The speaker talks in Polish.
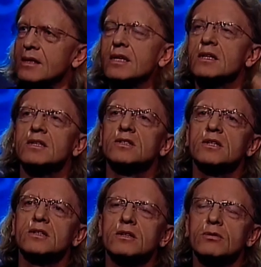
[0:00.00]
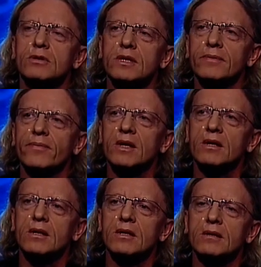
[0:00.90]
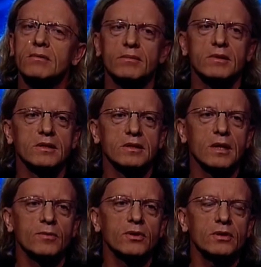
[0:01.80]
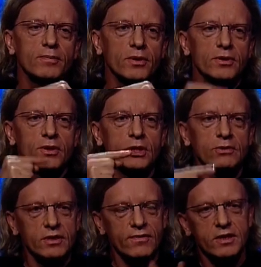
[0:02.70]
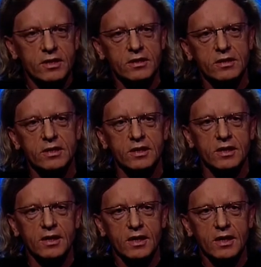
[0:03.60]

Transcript: takie rzeczy, które tabloidy podnoszą i dziwię się, że